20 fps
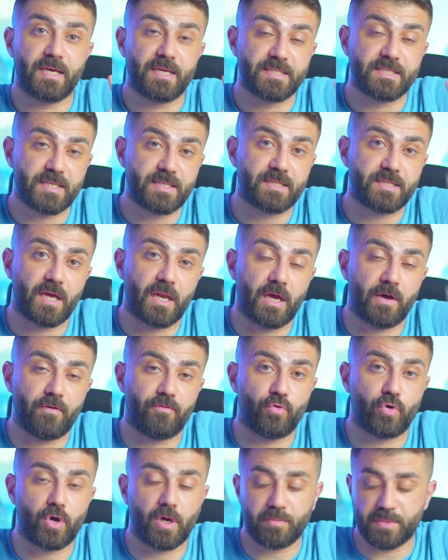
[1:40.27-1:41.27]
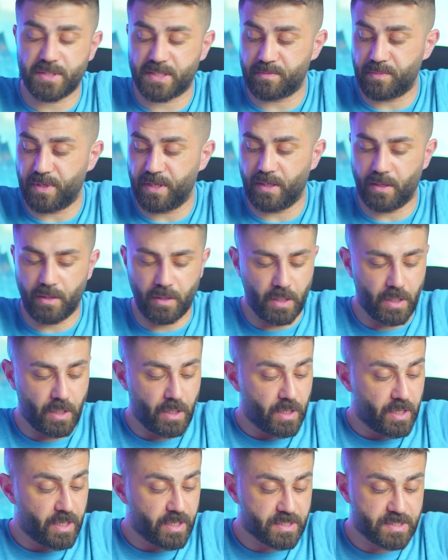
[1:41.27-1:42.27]
6500
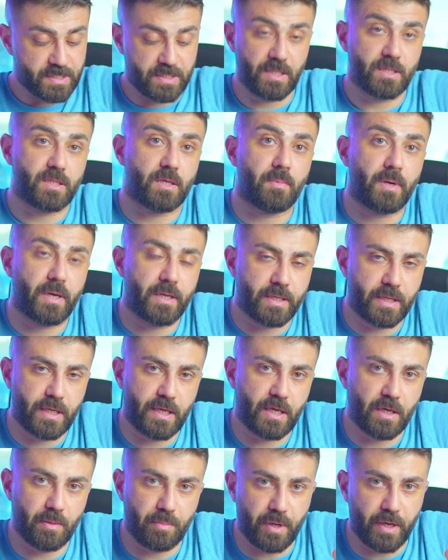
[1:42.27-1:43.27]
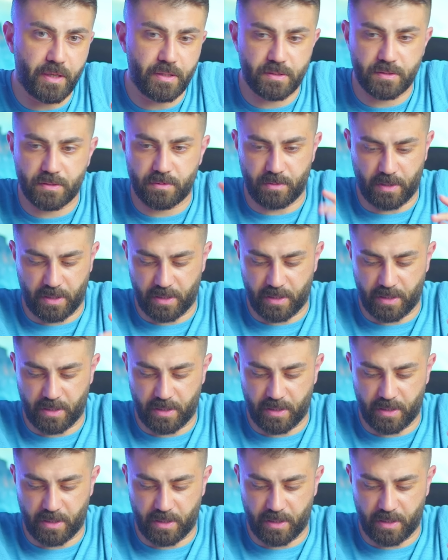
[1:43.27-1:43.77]
اكس سي طبعا جيجا بايت